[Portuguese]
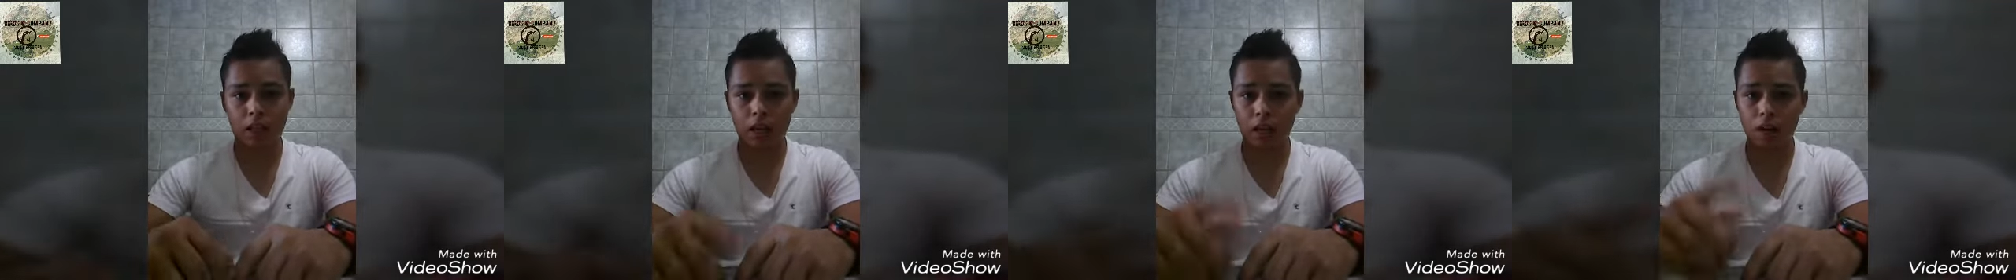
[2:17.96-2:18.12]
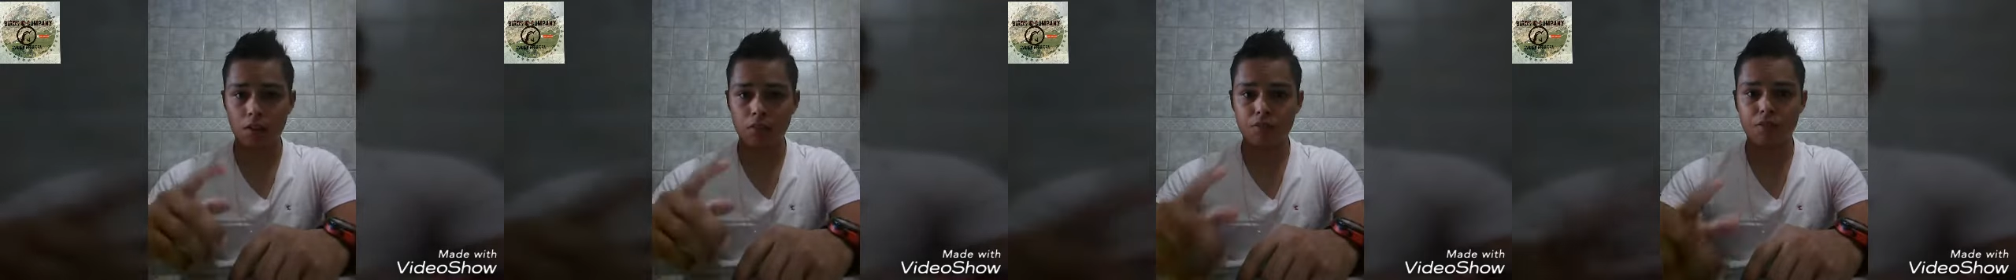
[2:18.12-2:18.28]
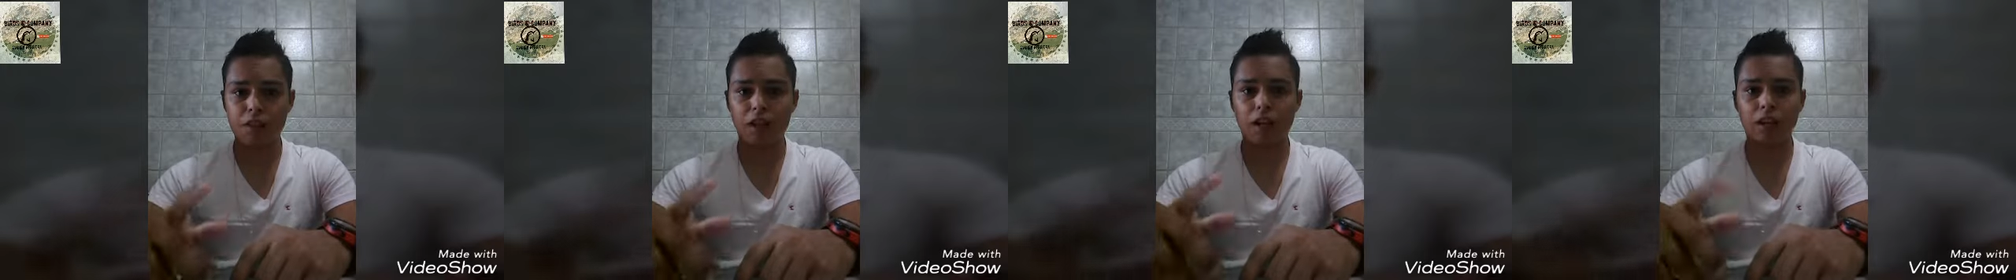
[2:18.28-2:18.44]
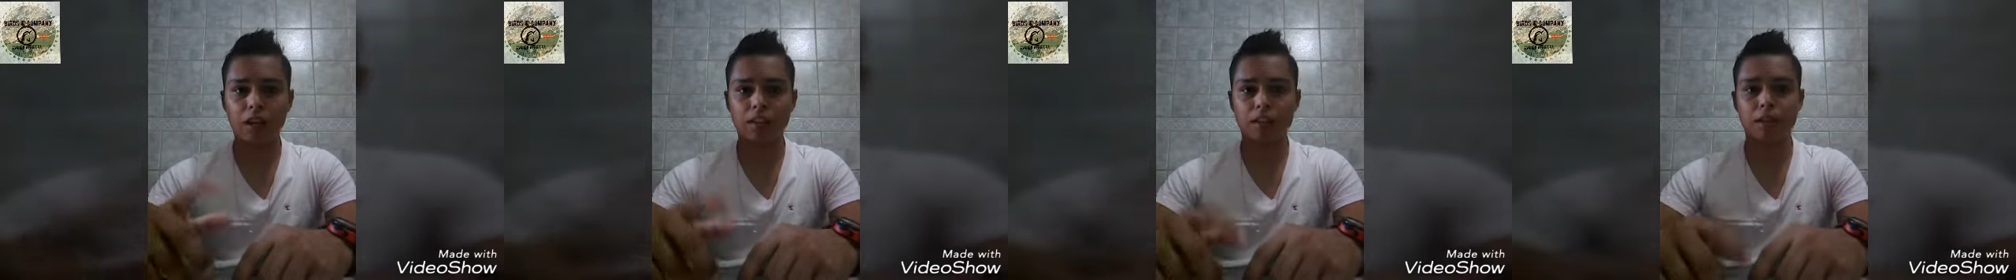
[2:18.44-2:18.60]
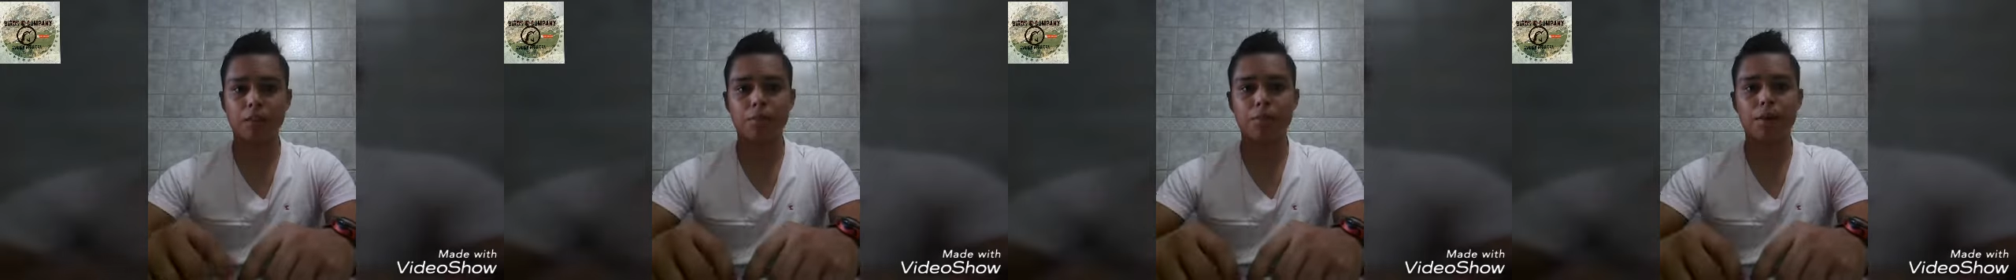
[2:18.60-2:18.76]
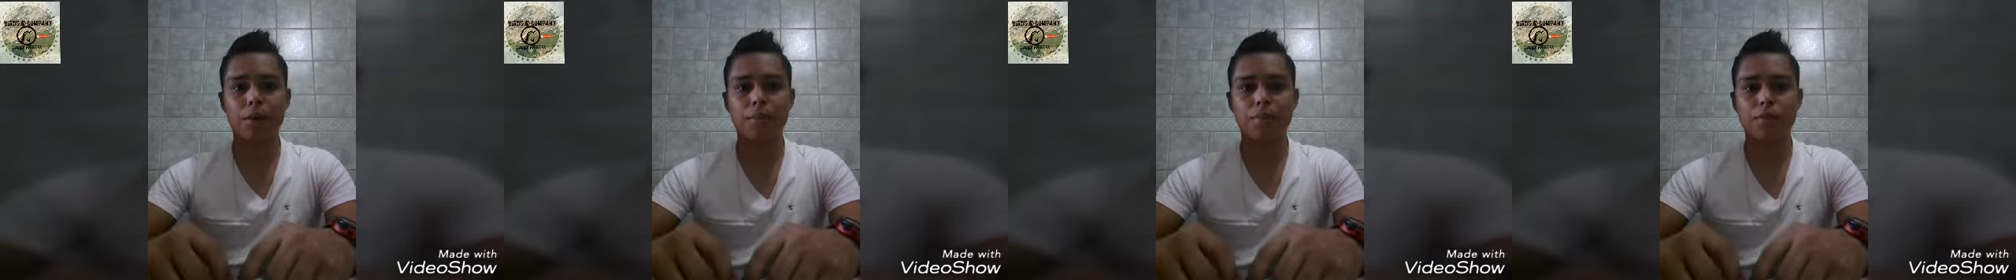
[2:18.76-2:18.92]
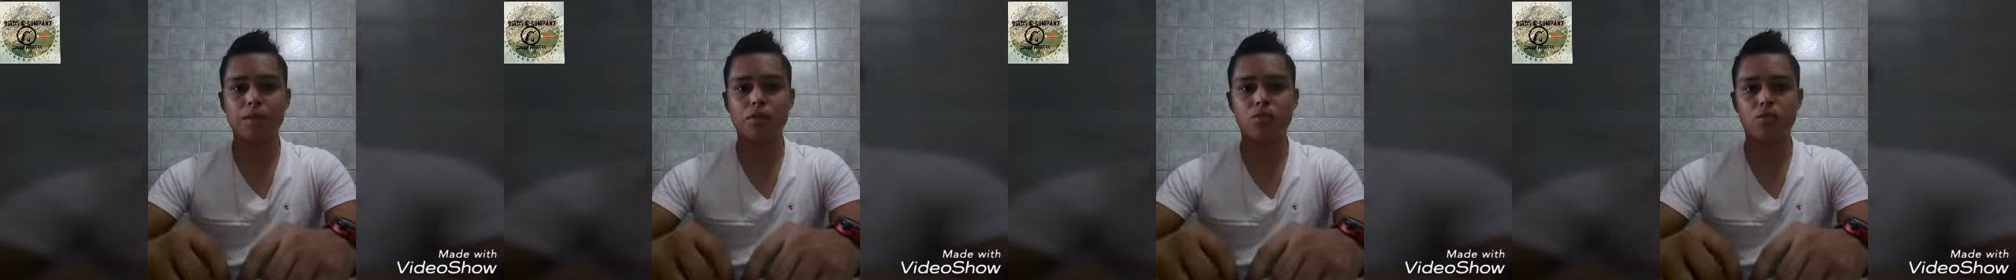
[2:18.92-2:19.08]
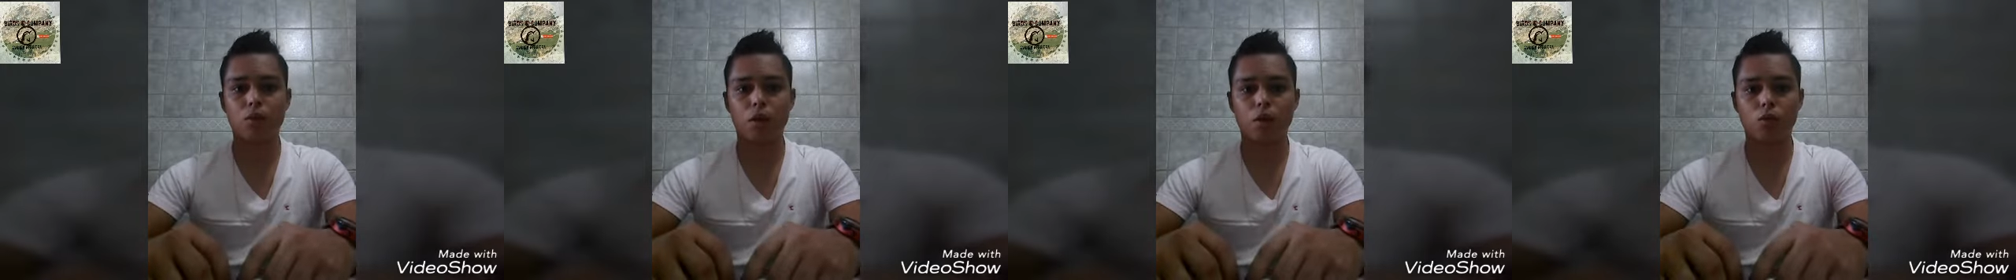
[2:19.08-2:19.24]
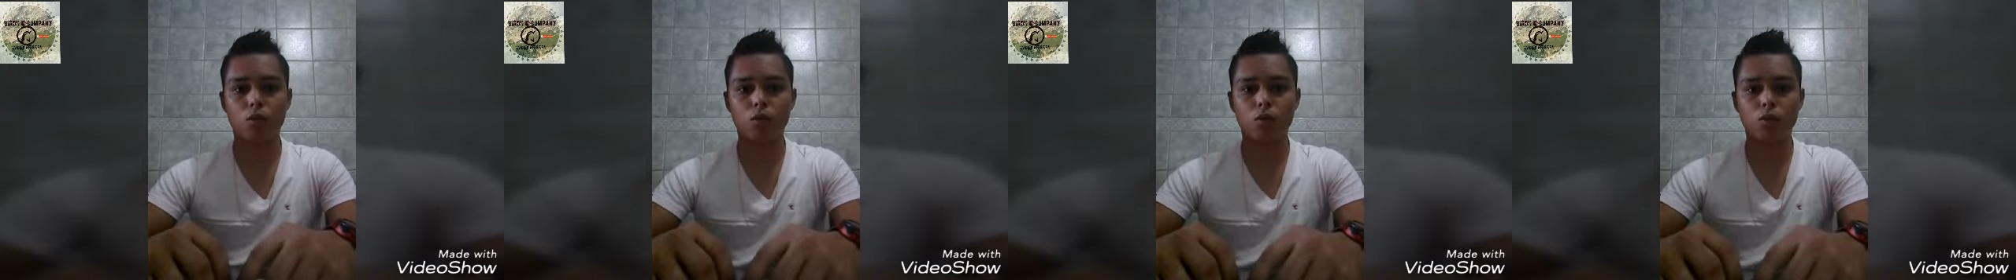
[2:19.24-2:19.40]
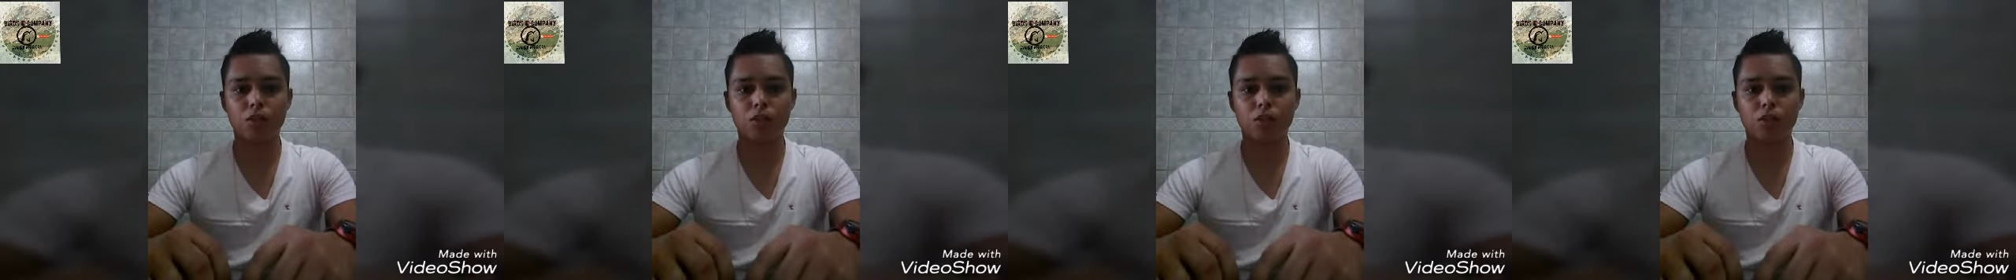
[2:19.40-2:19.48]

Quero falar também, pessoal,